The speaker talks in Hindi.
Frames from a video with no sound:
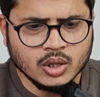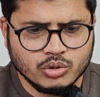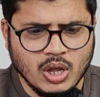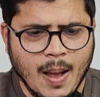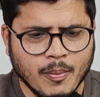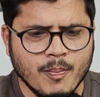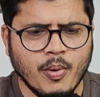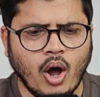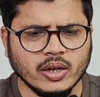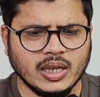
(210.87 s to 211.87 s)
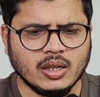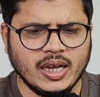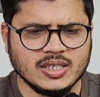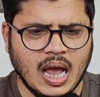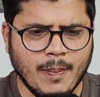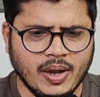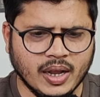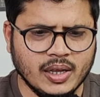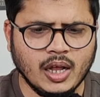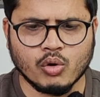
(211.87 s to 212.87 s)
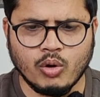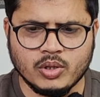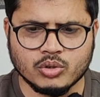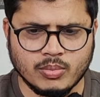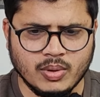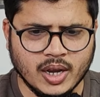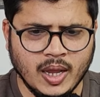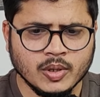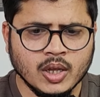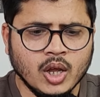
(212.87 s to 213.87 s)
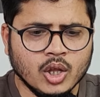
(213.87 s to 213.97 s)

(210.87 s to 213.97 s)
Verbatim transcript: दोस्तों आपको बहुत सारे गाइस यहाँ पे टेक्निकल रोल भी दोस्तों मिल रहे हैं